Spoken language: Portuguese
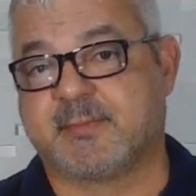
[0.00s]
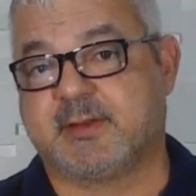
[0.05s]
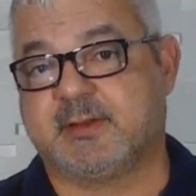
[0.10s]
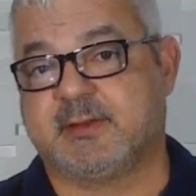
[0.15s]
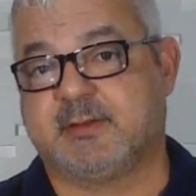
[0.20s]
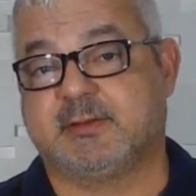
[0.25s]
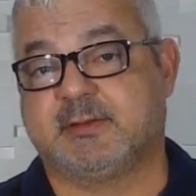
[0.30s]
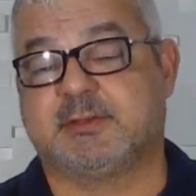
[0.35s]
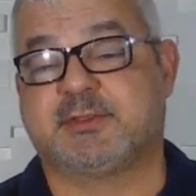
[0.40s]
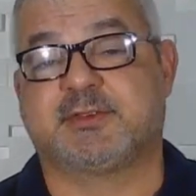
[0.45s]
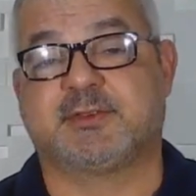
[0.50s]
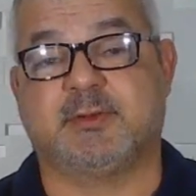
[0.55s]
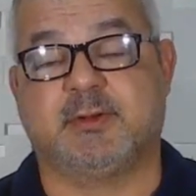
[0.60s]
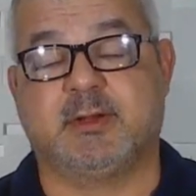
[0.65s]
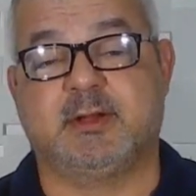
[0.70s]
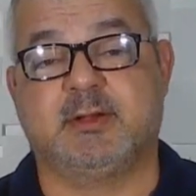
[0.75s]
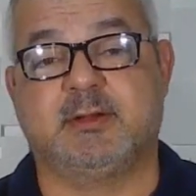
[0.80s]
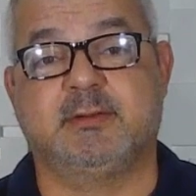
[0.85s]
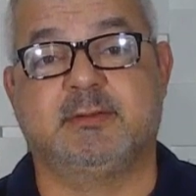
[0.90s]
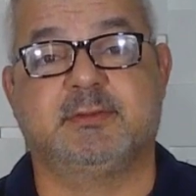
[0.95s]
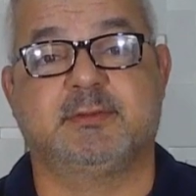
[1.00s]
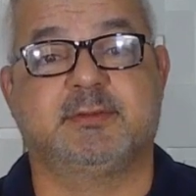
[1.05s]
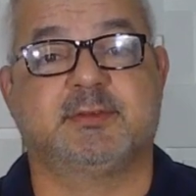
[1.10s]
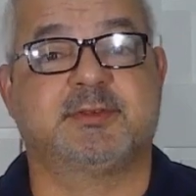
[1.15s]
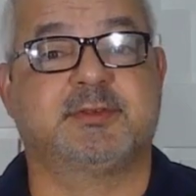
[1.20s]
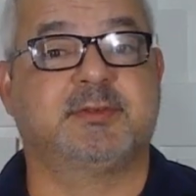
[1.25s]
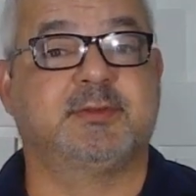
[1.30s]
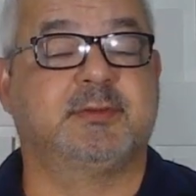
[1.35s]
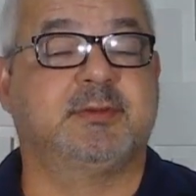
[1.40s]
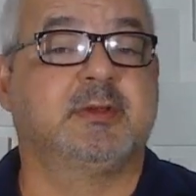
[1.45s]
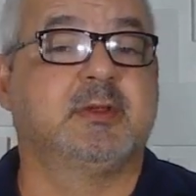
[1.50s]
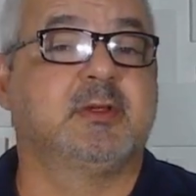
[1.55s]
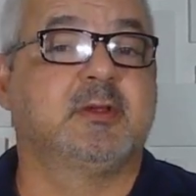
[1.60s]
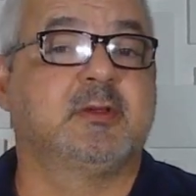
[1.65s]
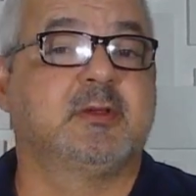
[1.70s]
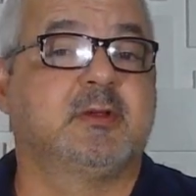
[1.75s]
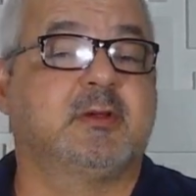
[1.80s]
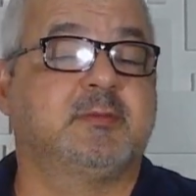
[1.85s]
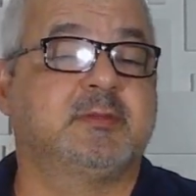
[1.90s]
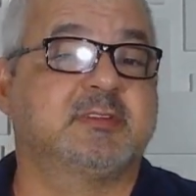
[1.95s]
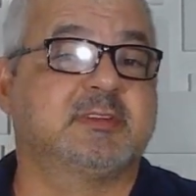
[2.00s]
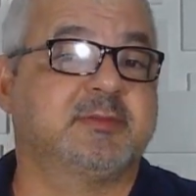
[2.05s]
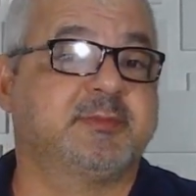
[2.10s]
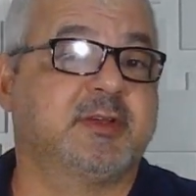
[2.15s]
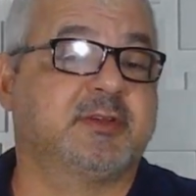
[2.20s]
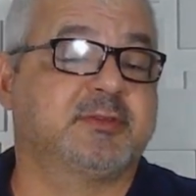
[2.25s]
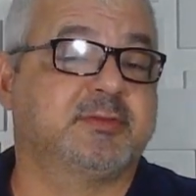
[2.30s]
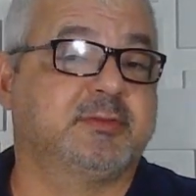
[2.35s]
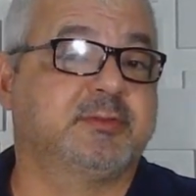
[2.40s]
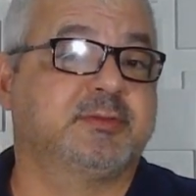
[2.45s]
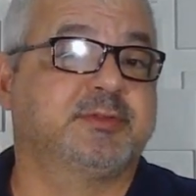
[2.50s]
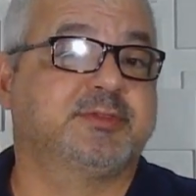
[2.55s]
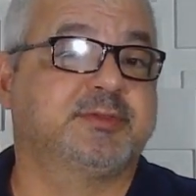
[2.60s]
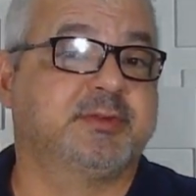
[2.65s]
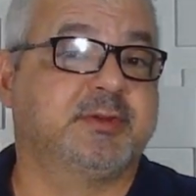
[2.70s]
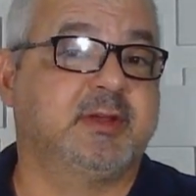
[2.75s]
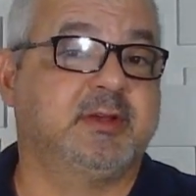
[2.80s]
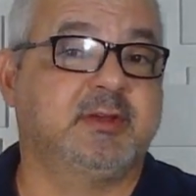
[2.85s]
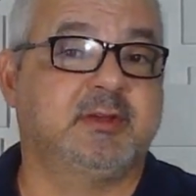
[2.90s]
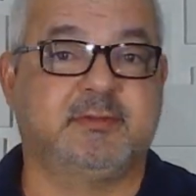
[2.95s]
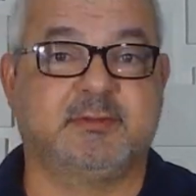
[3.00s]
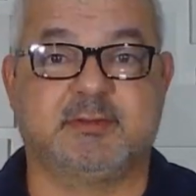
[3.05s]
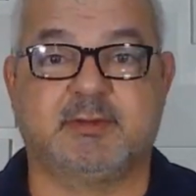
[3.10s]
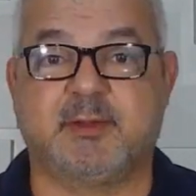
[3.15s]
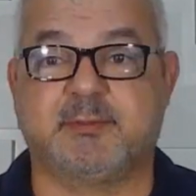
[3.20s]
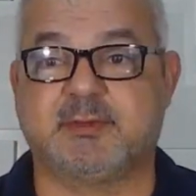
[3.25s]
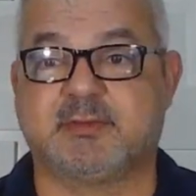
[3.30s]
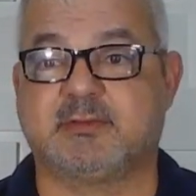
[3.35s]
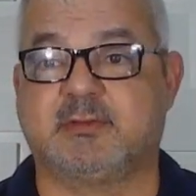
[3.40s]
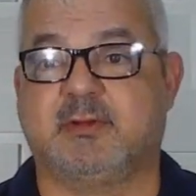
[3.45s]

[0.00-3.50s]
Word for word: Chora, diz a Maju, chora livre, tá, pessoal?